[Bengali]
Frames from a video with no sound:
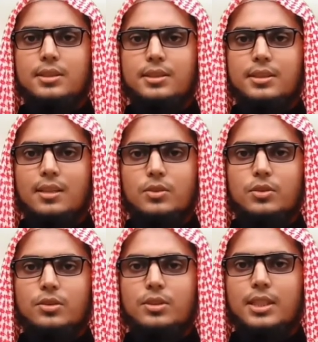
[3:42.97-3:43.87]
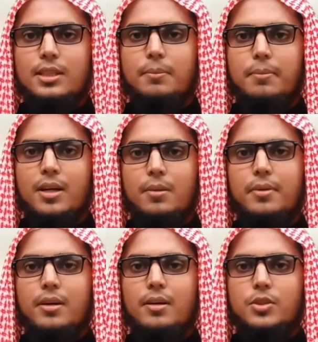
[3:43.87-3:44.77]
দৃষ্টান্ত দিয়ে
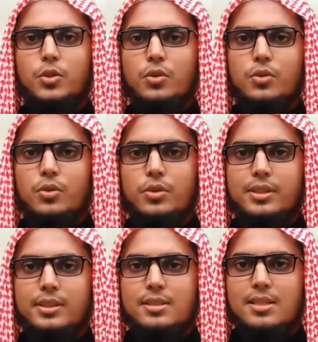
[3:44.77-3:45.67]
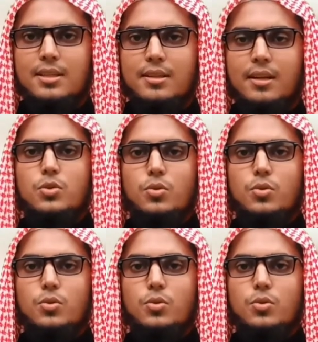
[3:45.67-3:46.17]
বারবার স্মরণ করিয়ে দিচ্ছেন